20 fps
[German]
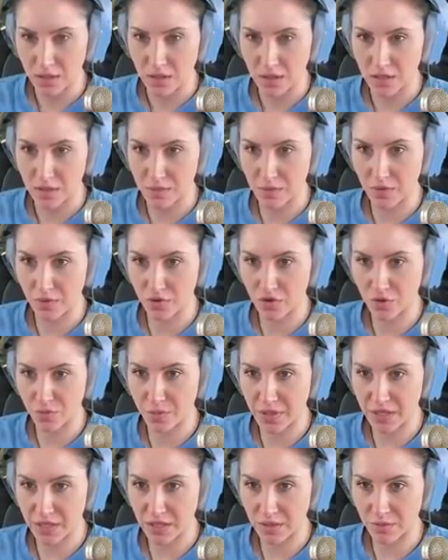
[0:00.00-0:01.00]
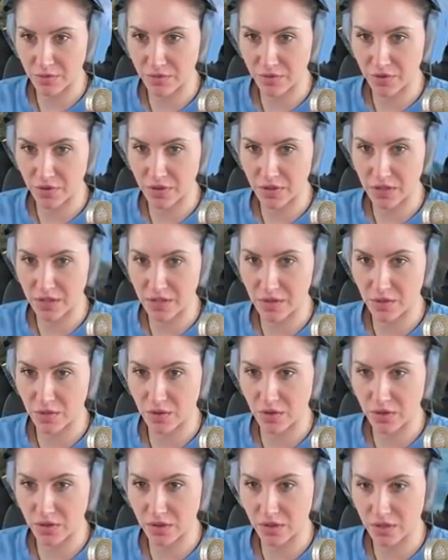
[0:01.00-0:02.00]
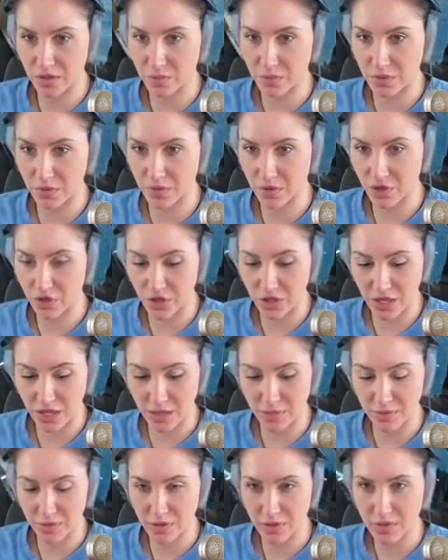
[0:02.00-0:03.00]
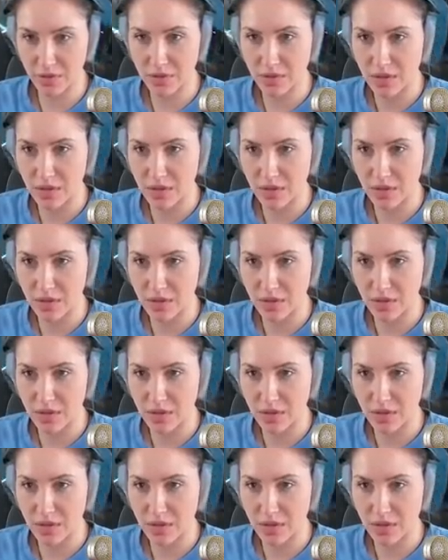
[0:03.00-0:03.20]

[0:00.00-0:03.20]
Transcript: Lass mal kurz speichern, bevor ich jetzt zu neugierig bin und sterbe.